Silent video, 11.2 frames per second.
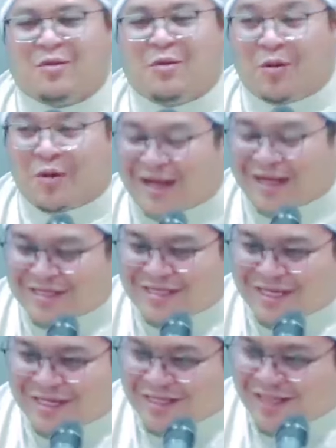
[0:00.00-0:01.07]
Orang
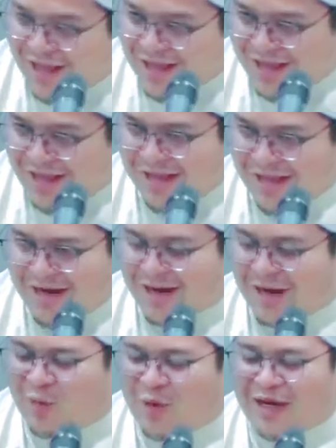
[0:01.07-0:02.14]
cinta
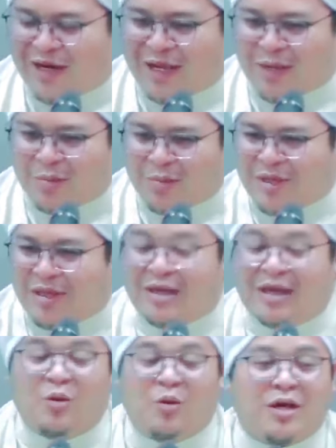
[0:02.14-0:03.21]
lawan Nabi
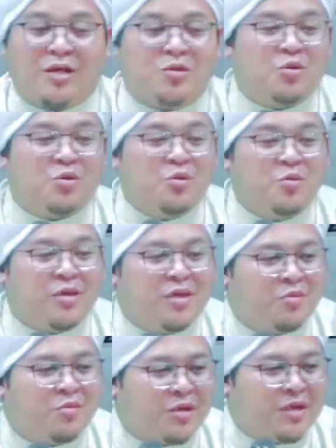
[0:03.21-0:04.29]
lalu katuju
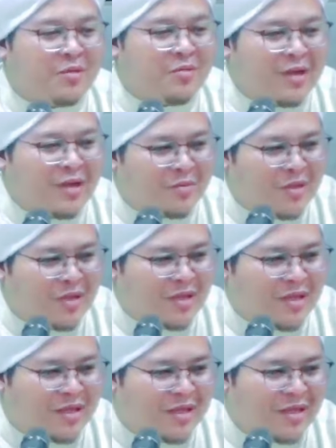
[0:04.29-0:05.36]
menyebut nama Nabi.
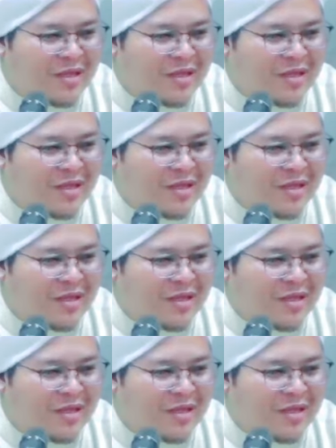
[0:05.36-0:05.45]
